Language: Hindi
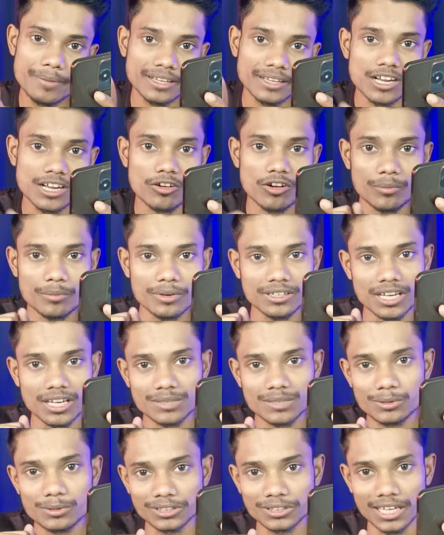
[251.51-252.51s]
बैंक अकाउंट में
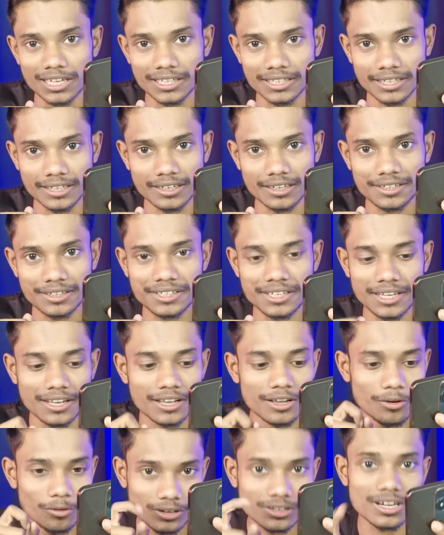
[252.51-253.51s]
ट्रांसफ़र होता जाएगा ठीक है
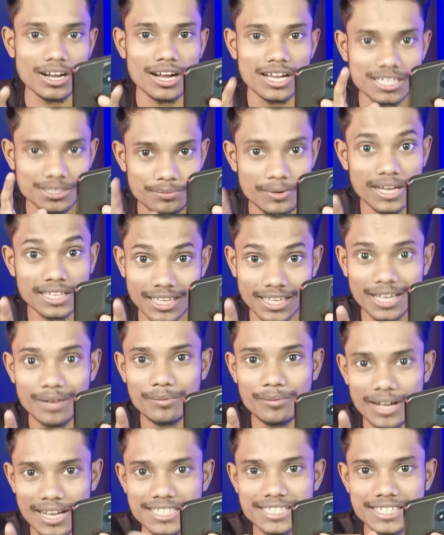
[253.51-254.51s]
और ख़ास बात
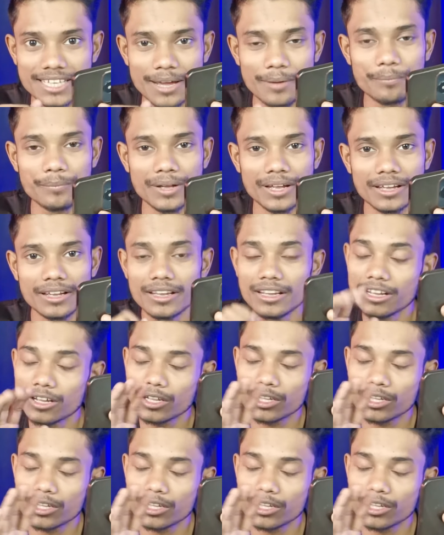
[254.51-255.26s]
है भाई इस गेम में